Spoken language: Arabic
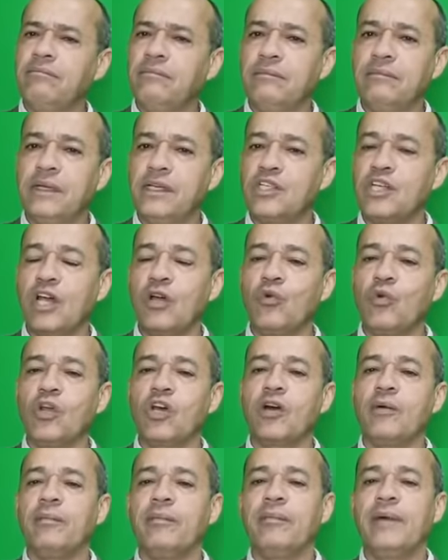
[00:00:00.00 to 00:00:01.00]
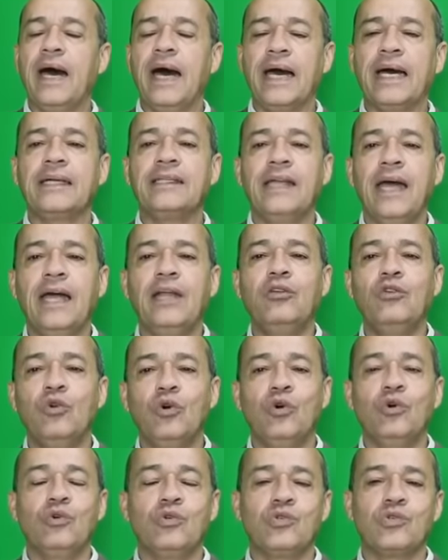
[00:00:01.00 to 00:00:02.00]
اش غنقول لكم اقدح
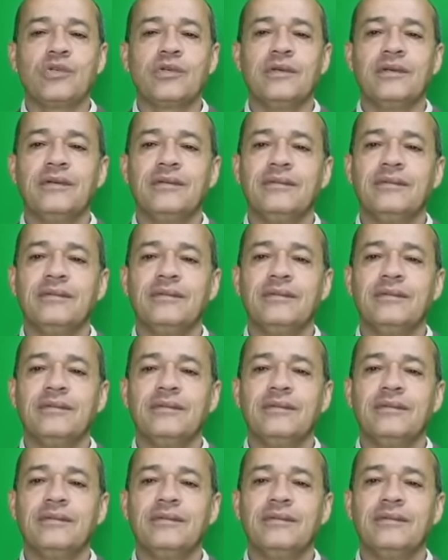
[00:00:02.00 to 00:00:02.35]
النعوت